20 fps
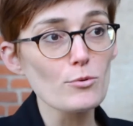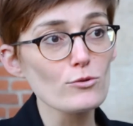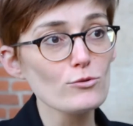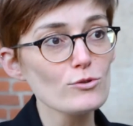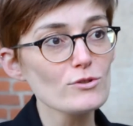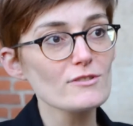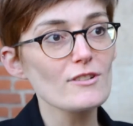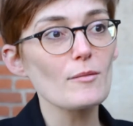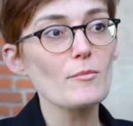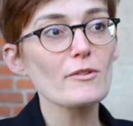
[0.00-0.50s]
pour
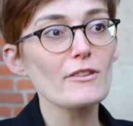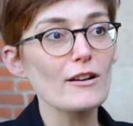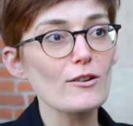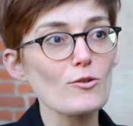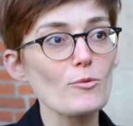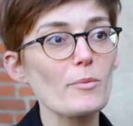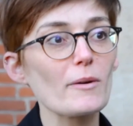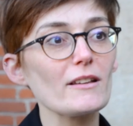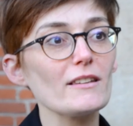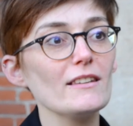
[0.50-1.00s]
nous, c'est vraiment
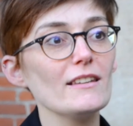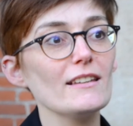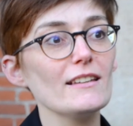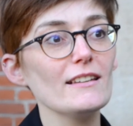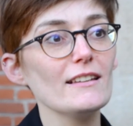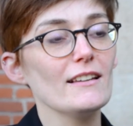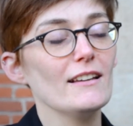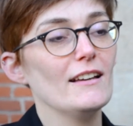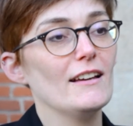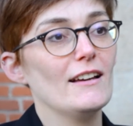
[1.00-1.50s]

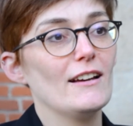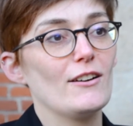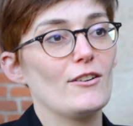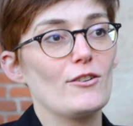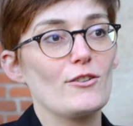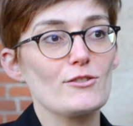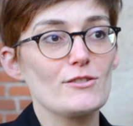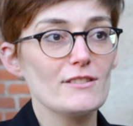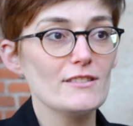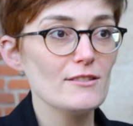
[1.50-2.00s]
d'accompagner
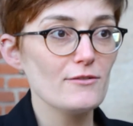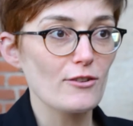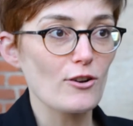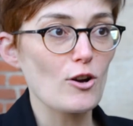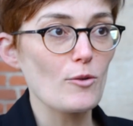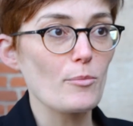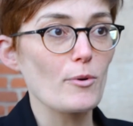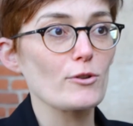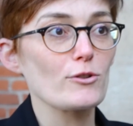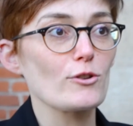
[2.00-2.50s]
euh, ces
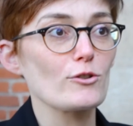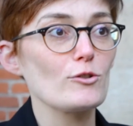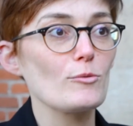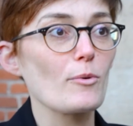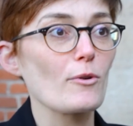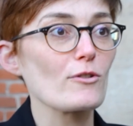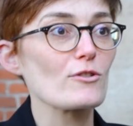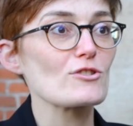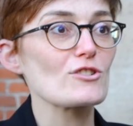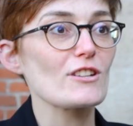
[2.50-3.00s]
différents porteurs de
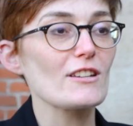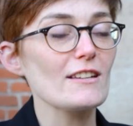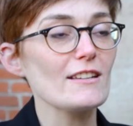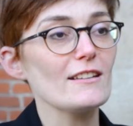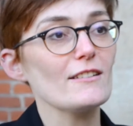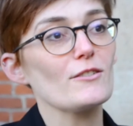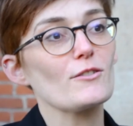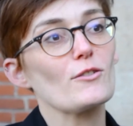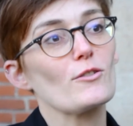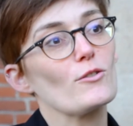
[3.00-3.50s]

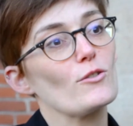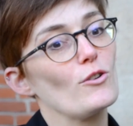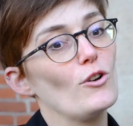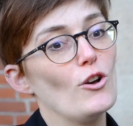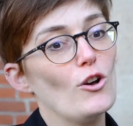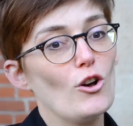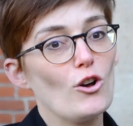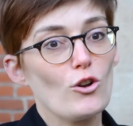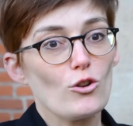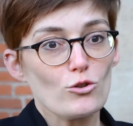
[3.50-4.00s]
projets euh,
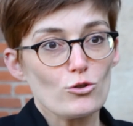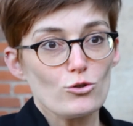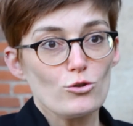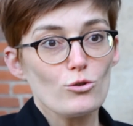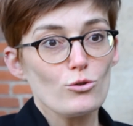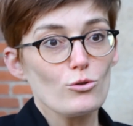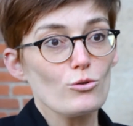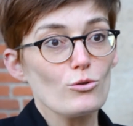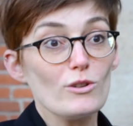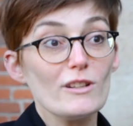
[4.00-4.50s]

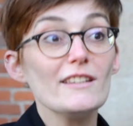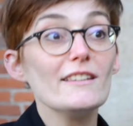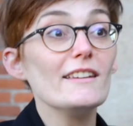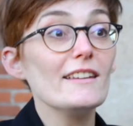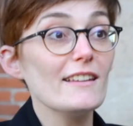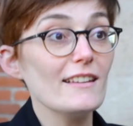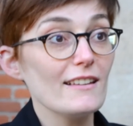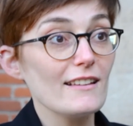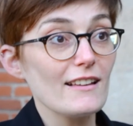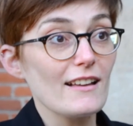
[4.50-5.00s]
de
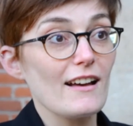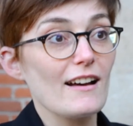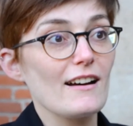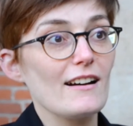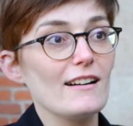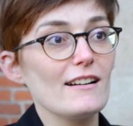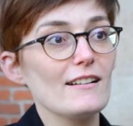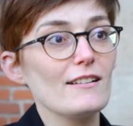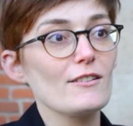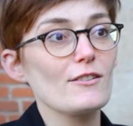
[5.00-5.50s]
l'idée
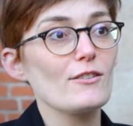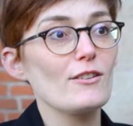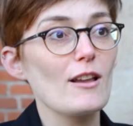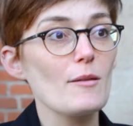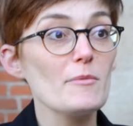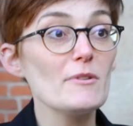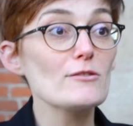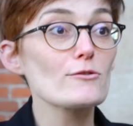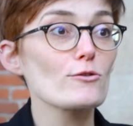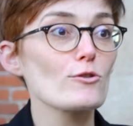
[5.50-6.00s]
à la
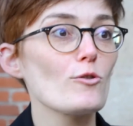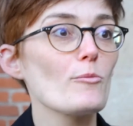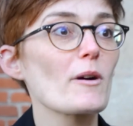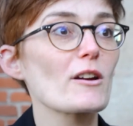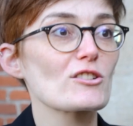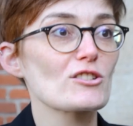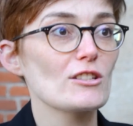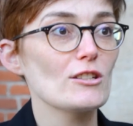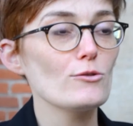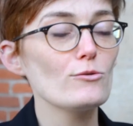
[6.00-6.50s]
mise sur le
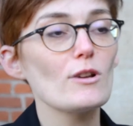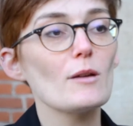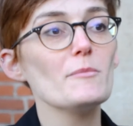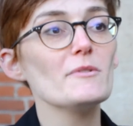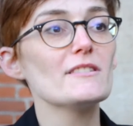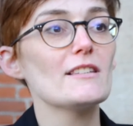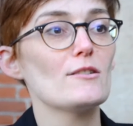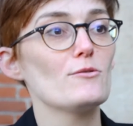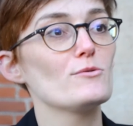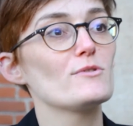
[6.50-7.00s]
marché ou la
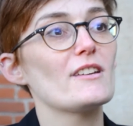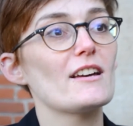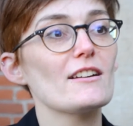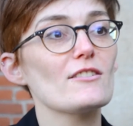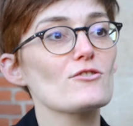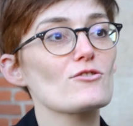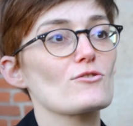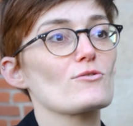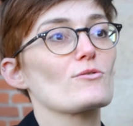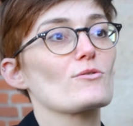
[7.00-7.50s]
mise à
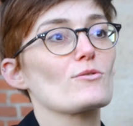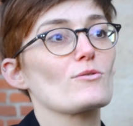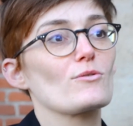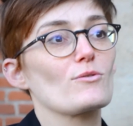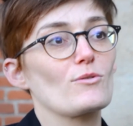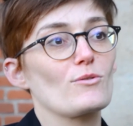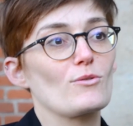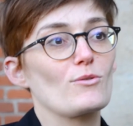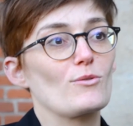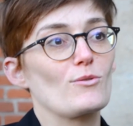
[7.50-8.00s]
l'usage
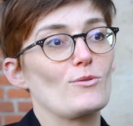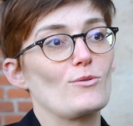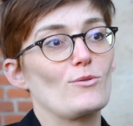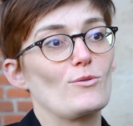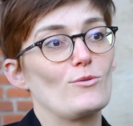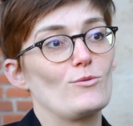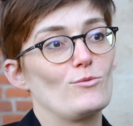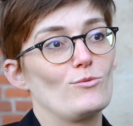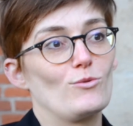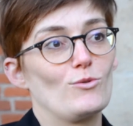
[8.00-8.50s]

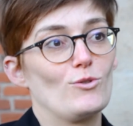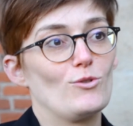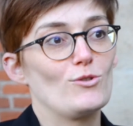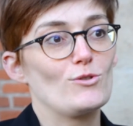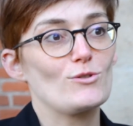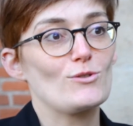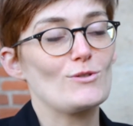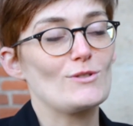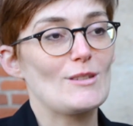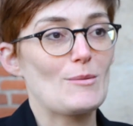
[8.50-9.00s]
de
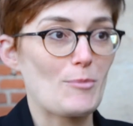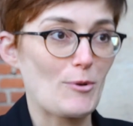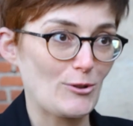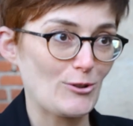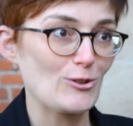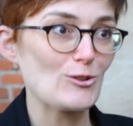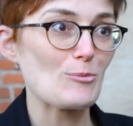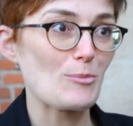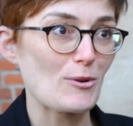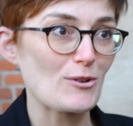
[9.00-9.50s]
ce que ces
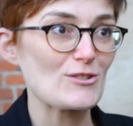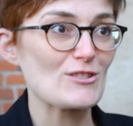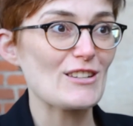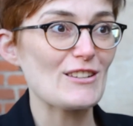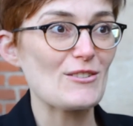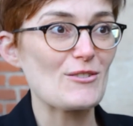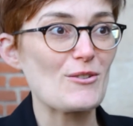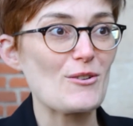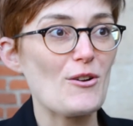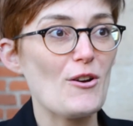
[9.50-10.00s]
porteurs de
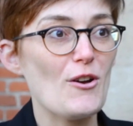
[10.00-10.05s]
projets